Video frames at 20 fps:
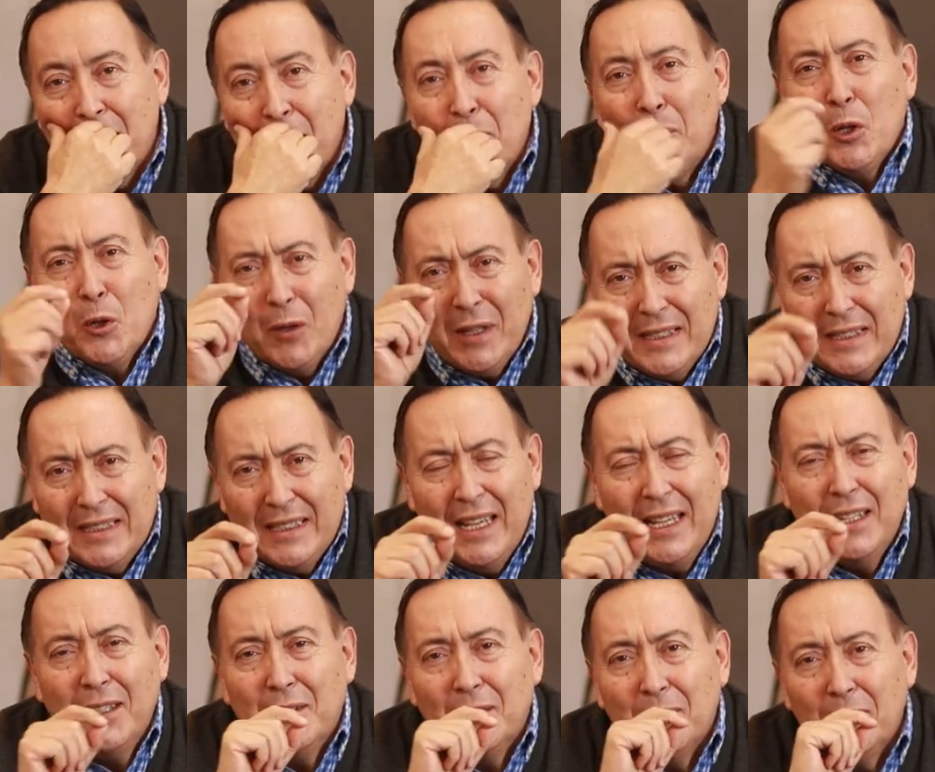Pero en
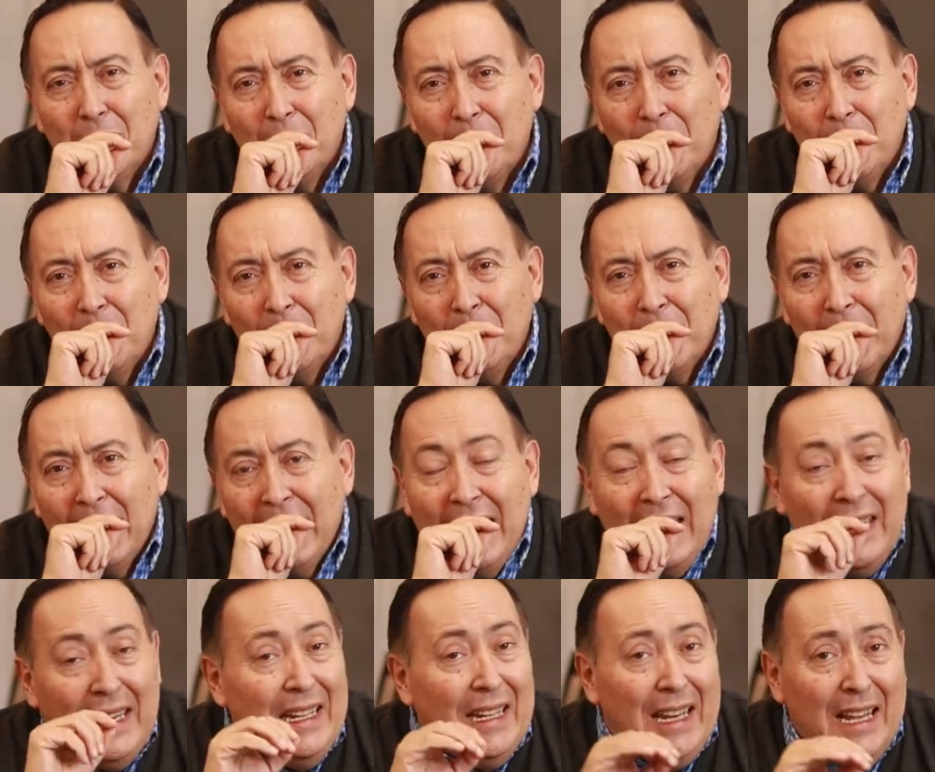serio,
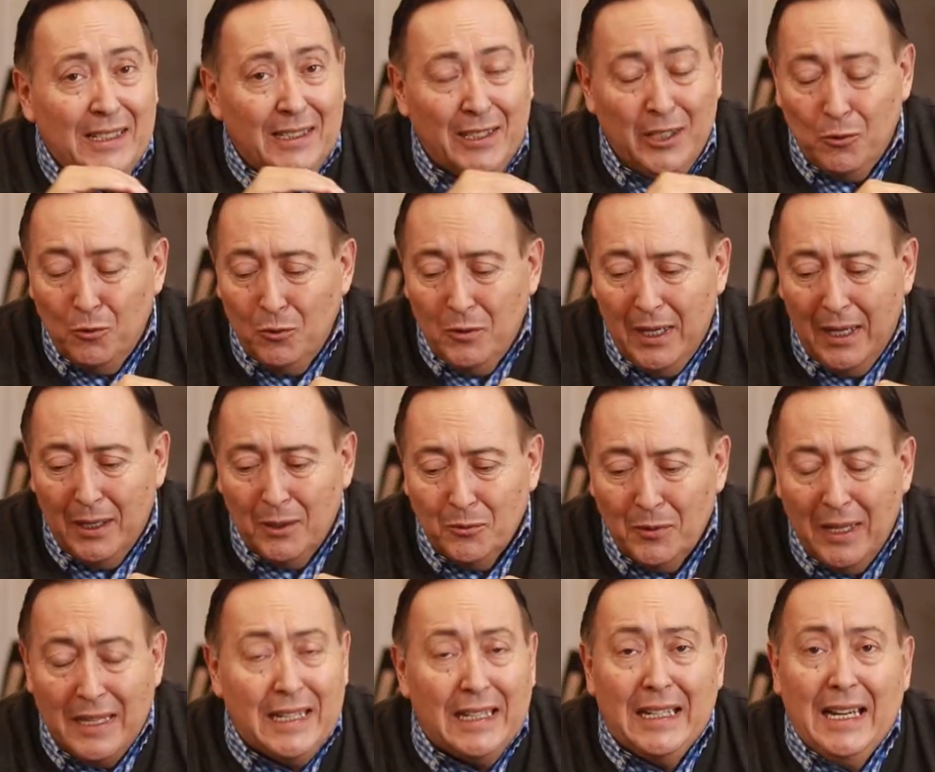Él hace una,
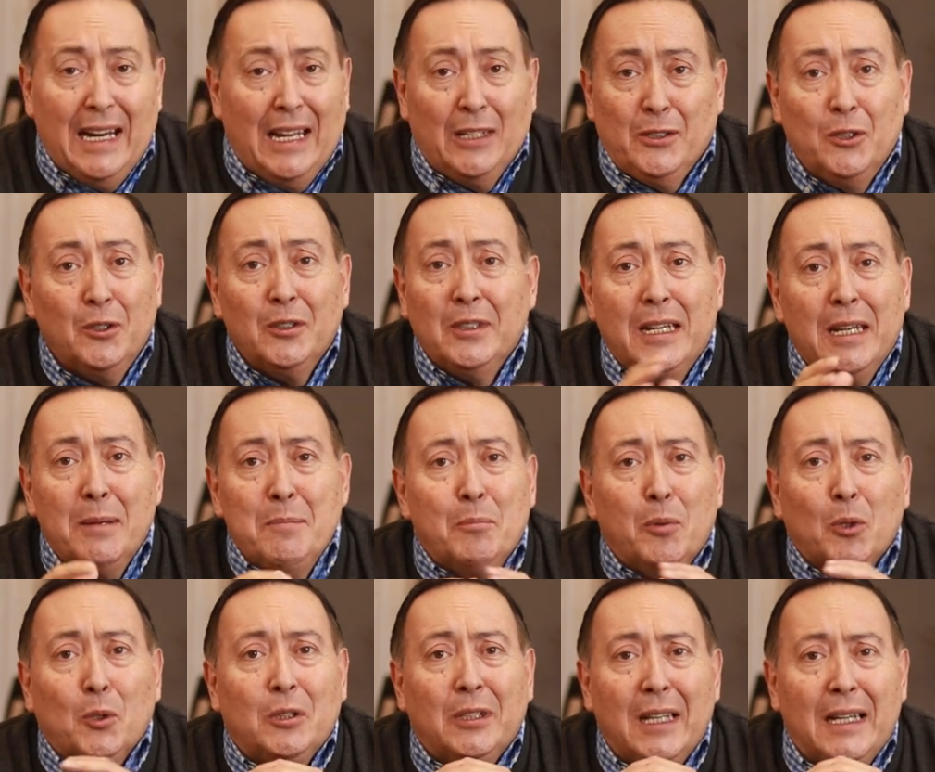declaración tan
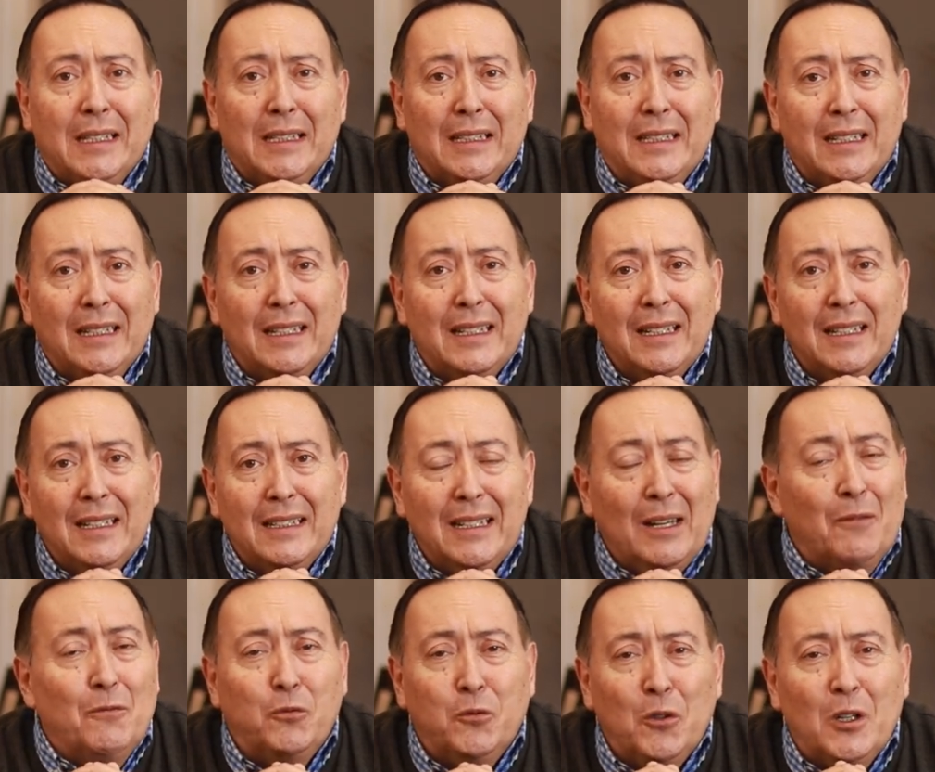importante,
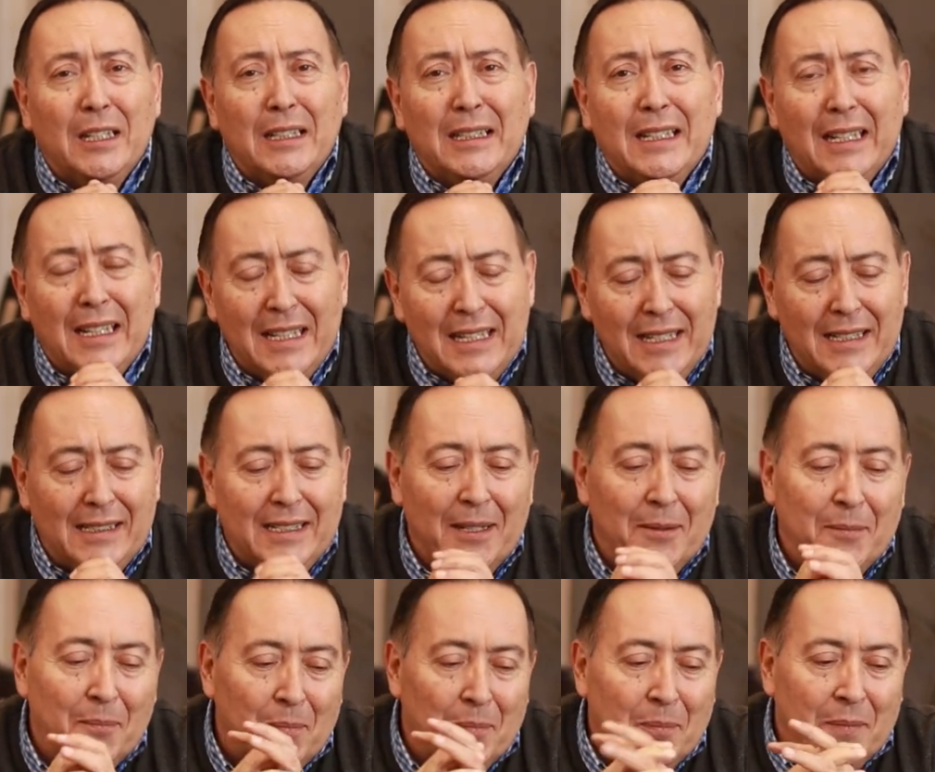tan fuerte, que
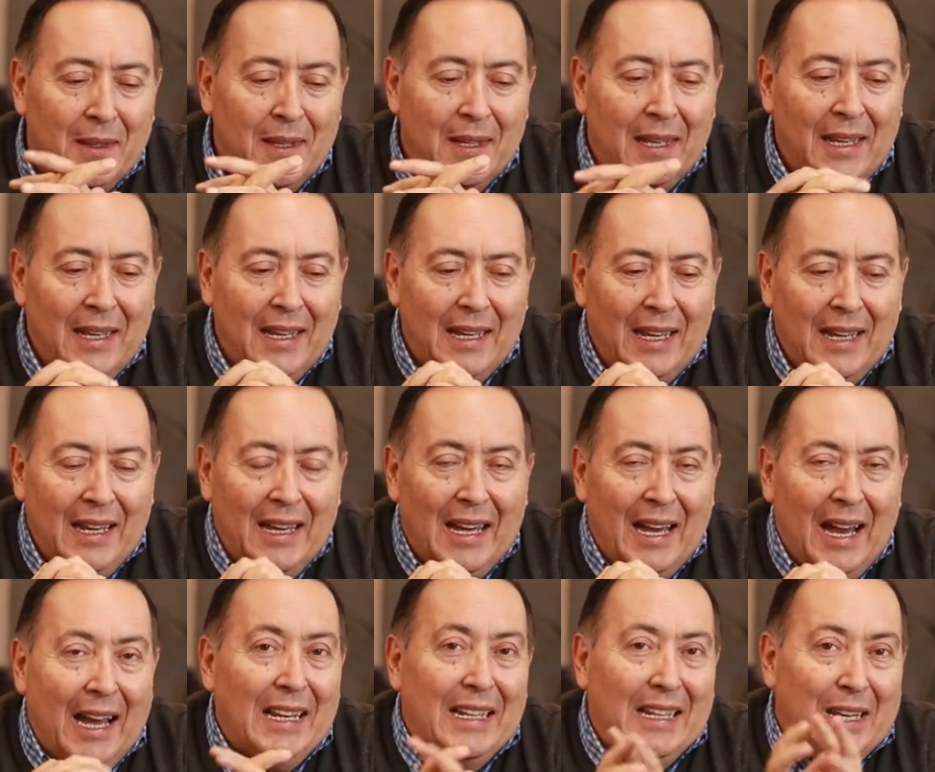dice,
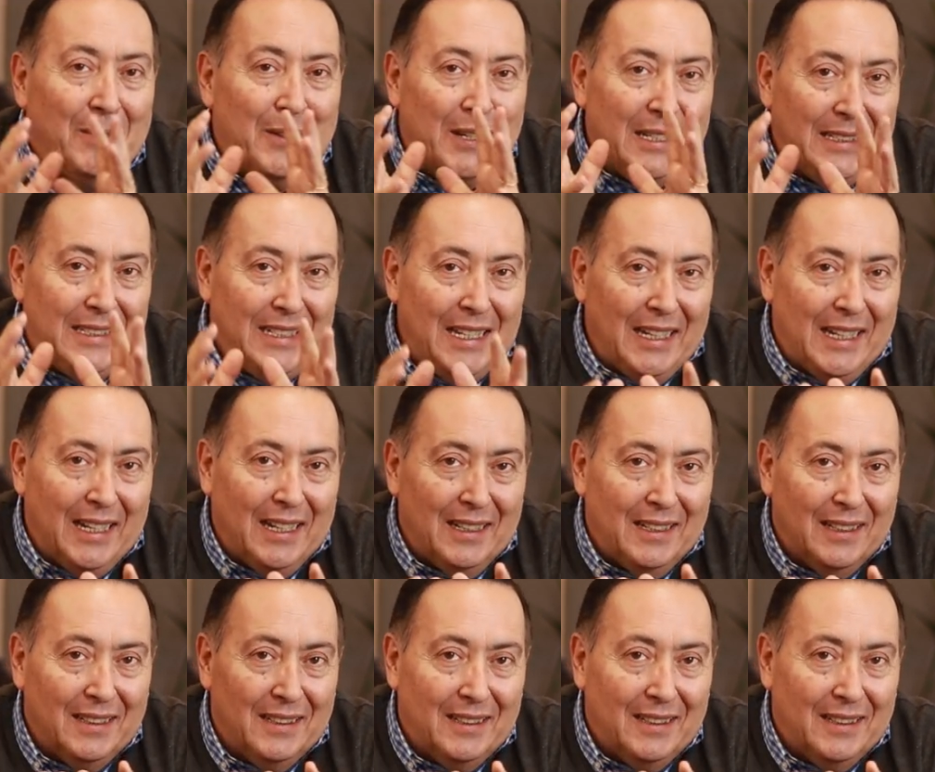al que venciere,